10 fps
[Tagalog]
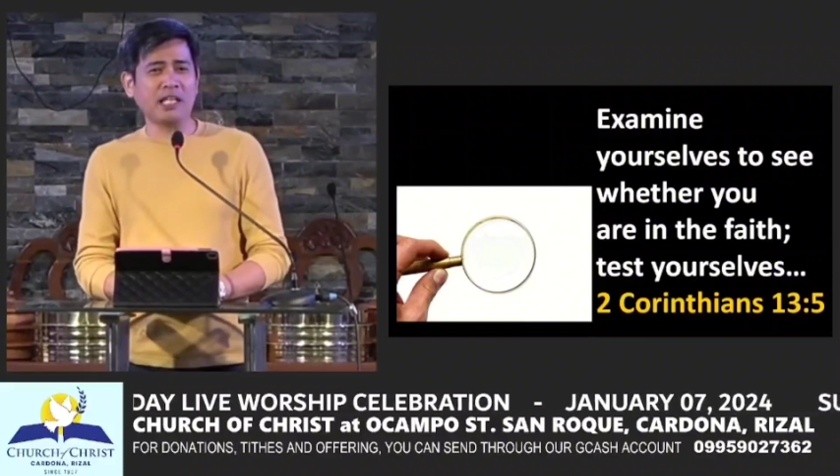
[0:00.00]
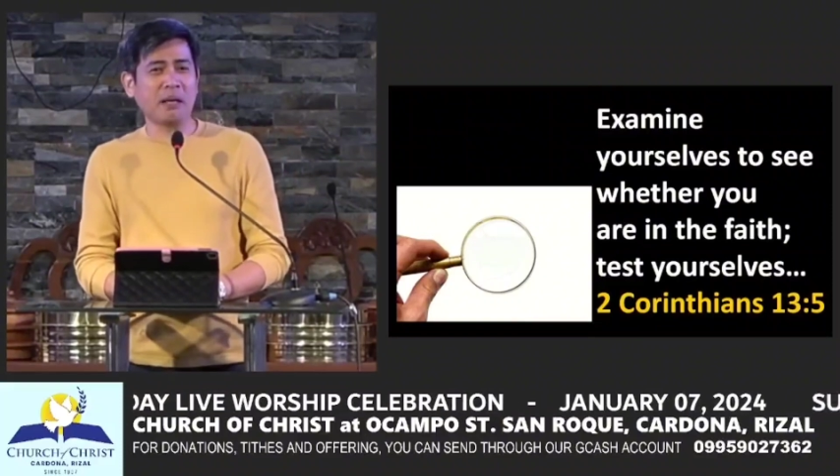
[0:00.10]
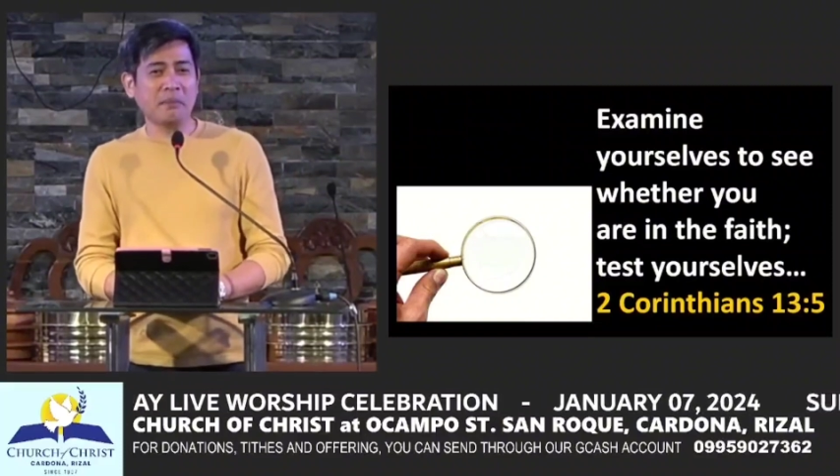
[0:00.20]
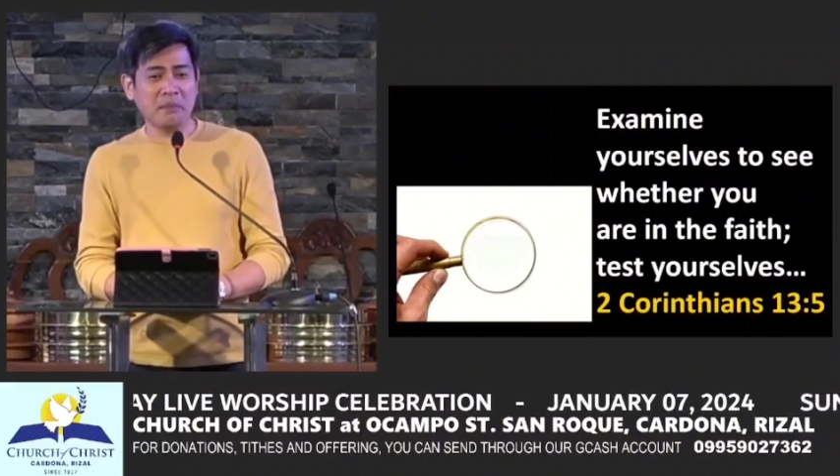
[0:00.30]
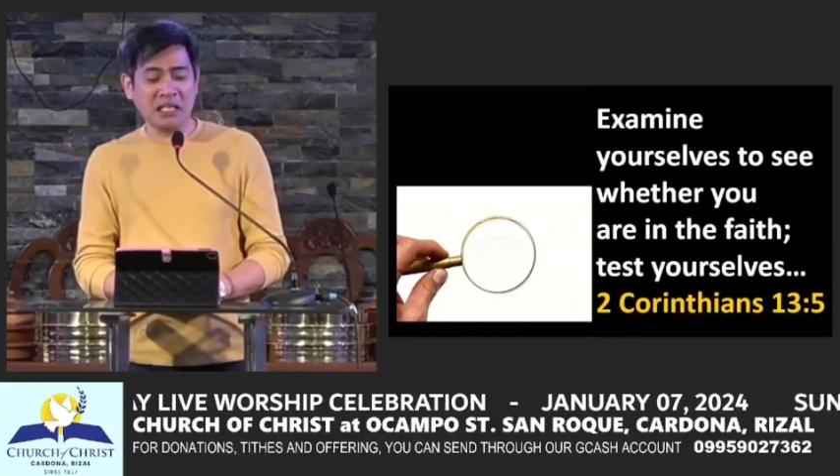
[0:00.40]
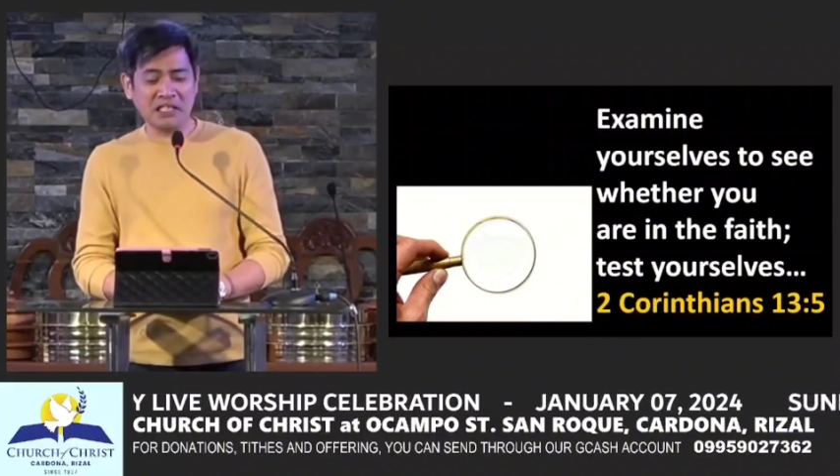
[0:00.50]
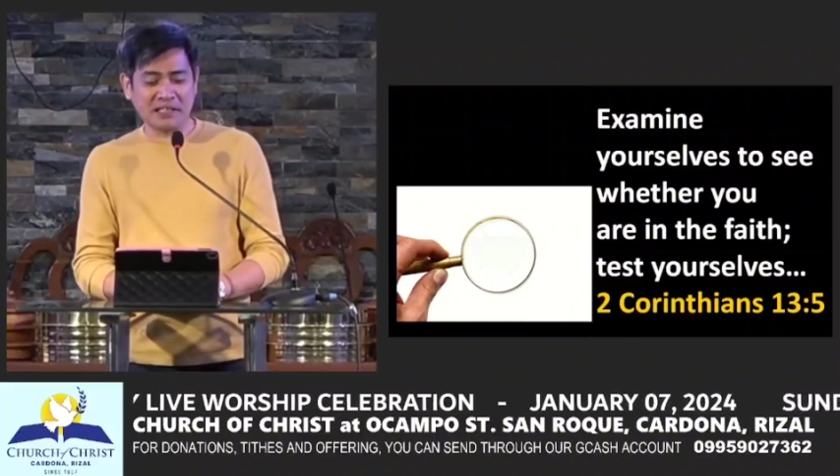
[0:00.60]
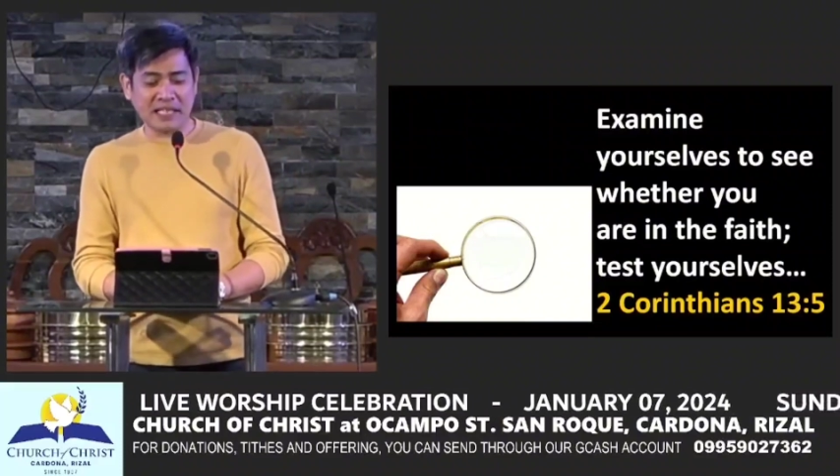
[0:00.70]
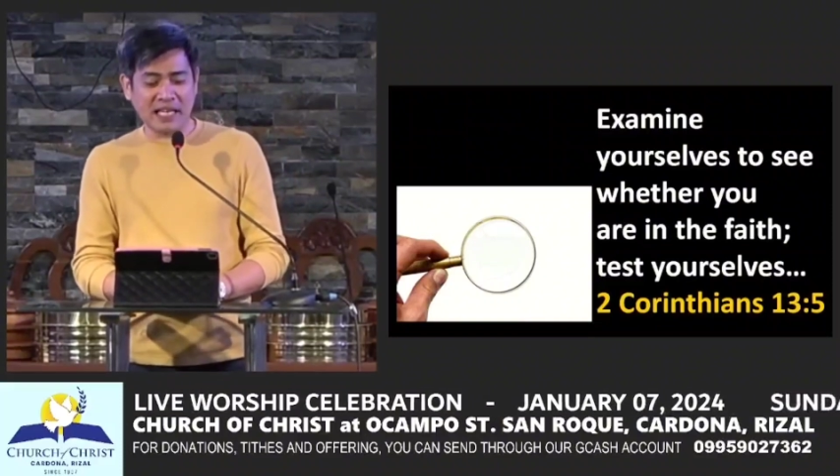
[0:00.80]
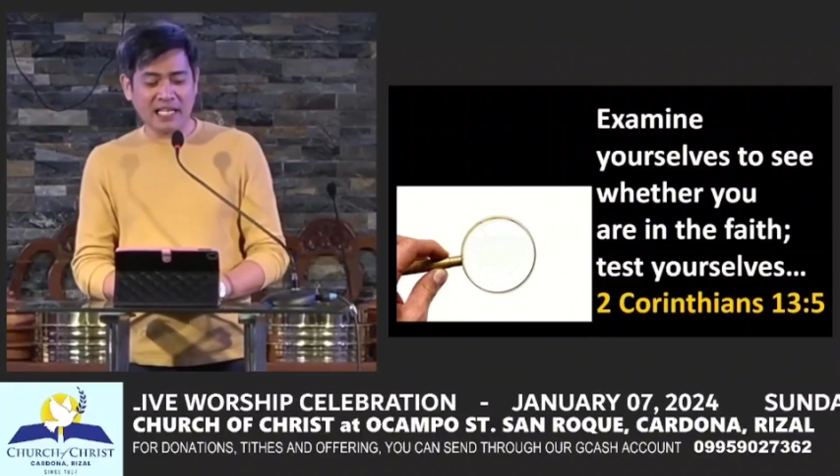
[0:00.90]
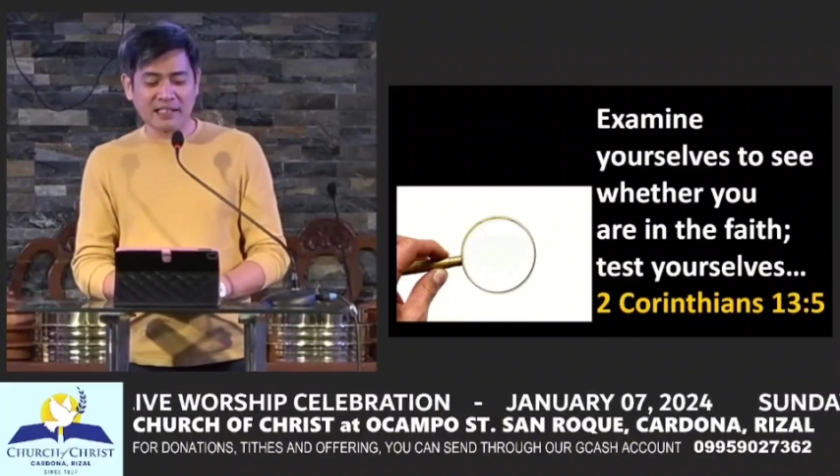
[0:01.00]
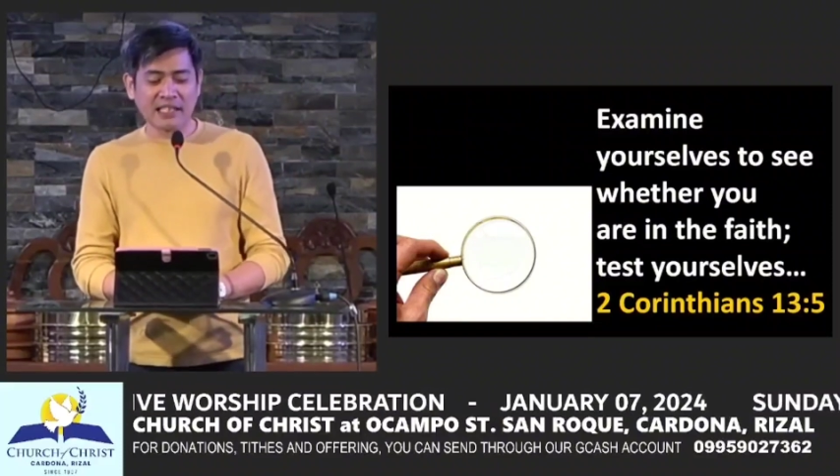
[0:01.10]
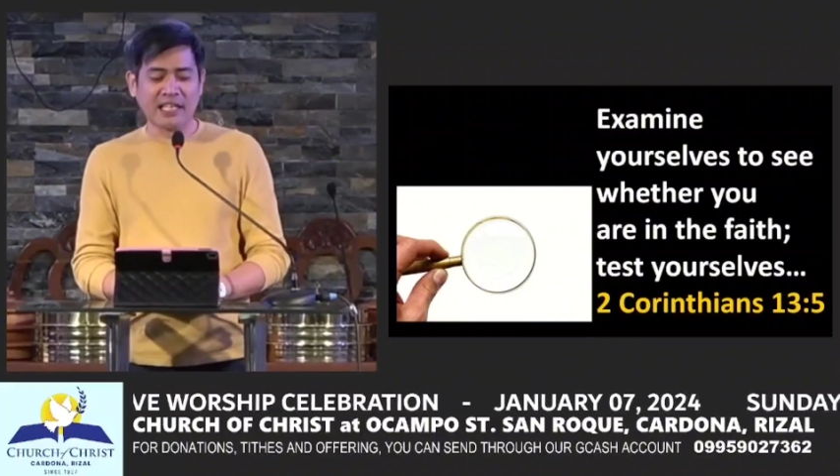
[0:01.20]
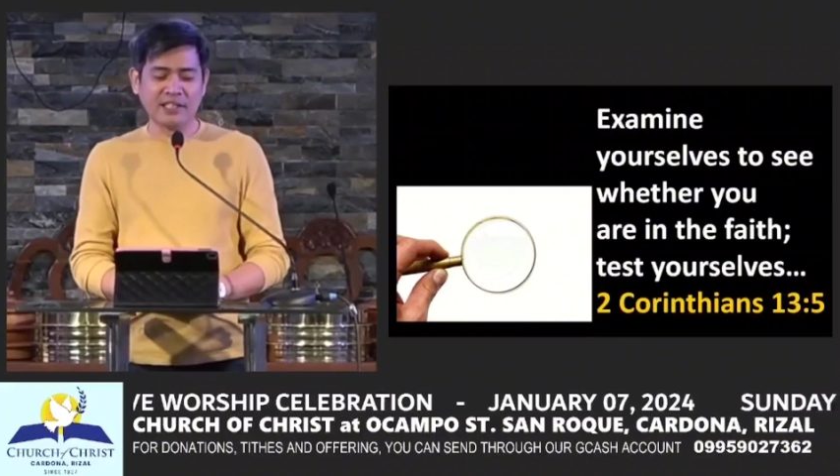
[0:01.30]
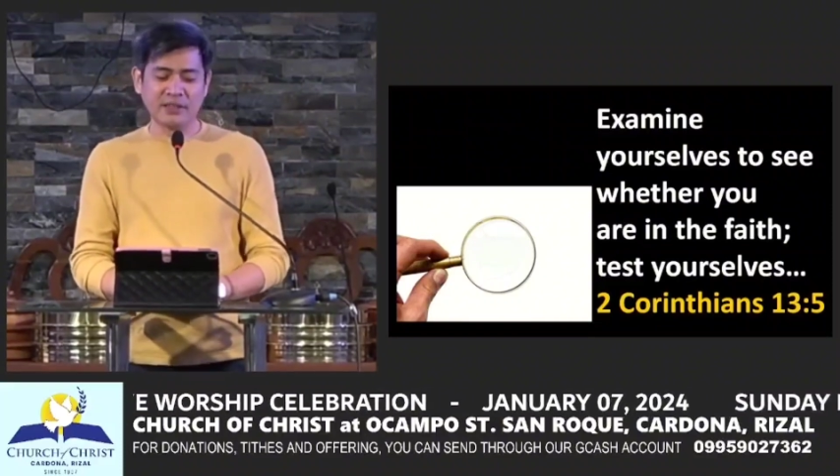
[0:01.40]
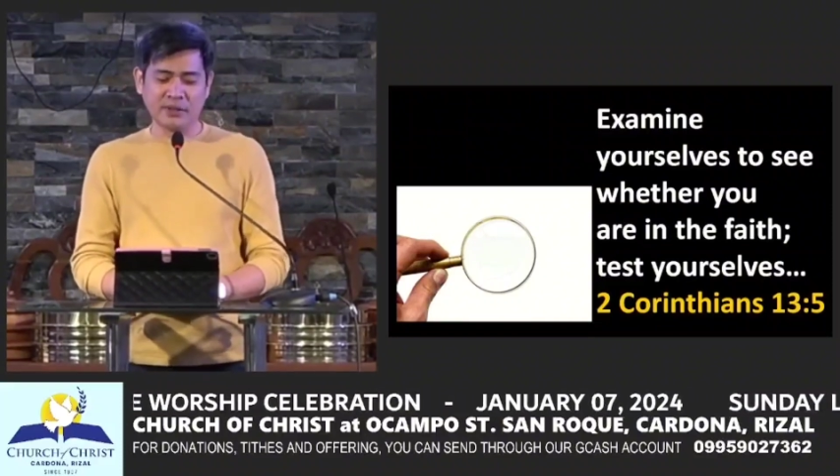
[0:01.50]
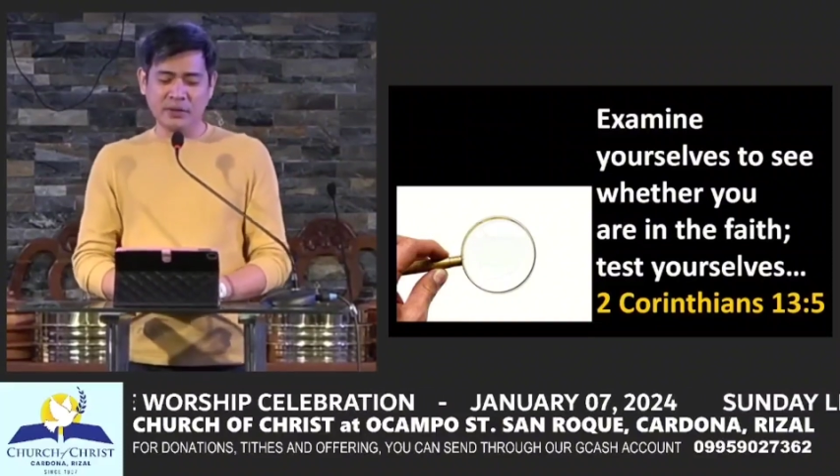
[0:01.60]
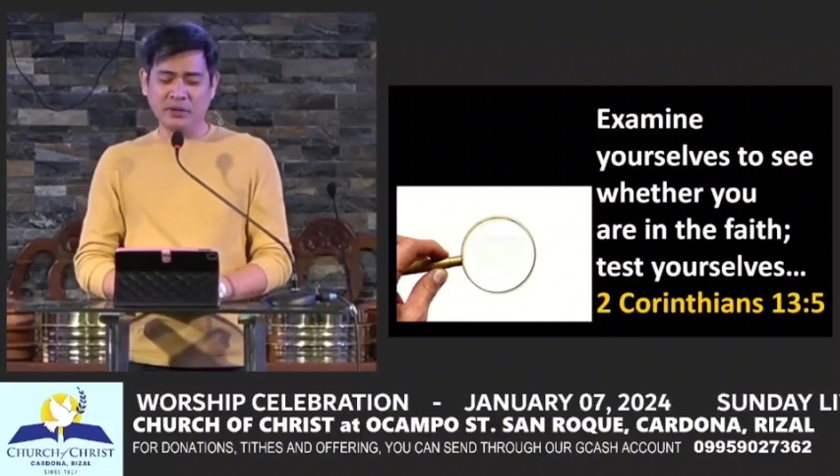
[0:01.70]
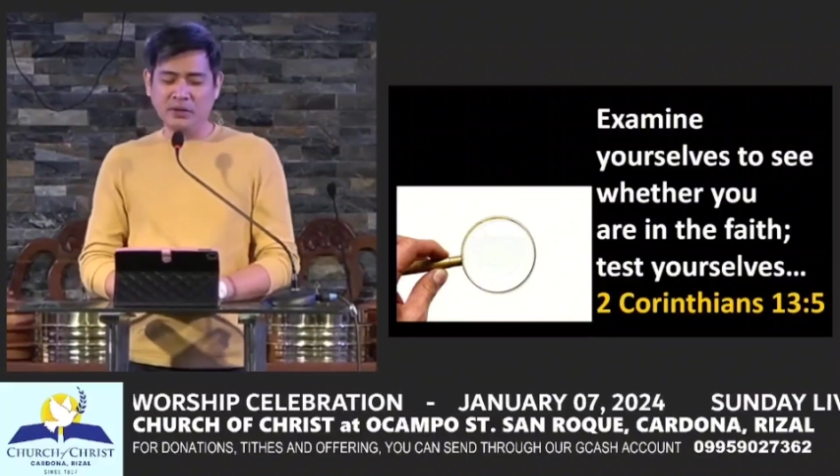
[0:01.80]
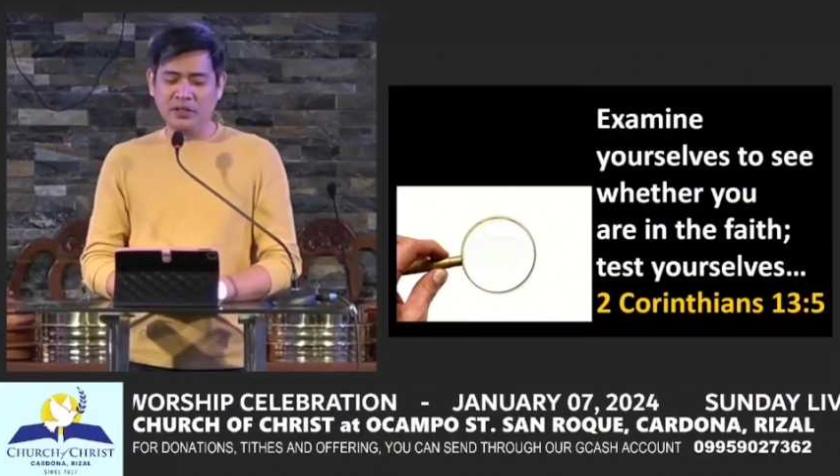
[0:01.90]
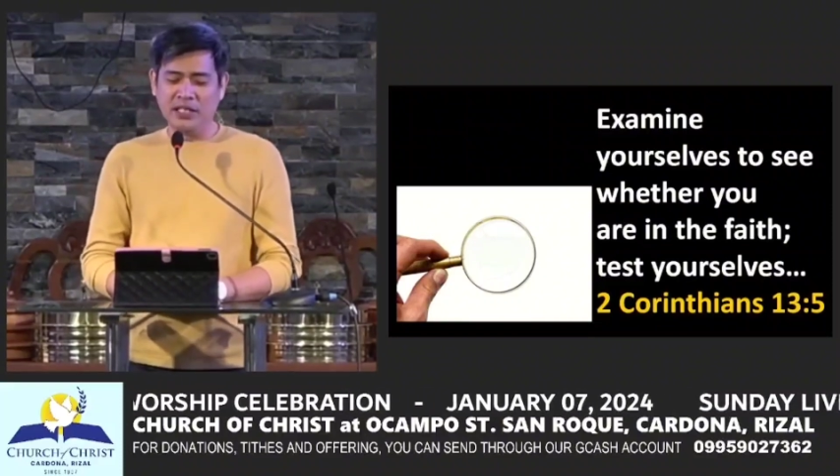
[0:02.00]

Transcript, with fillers: ministry lang tayo.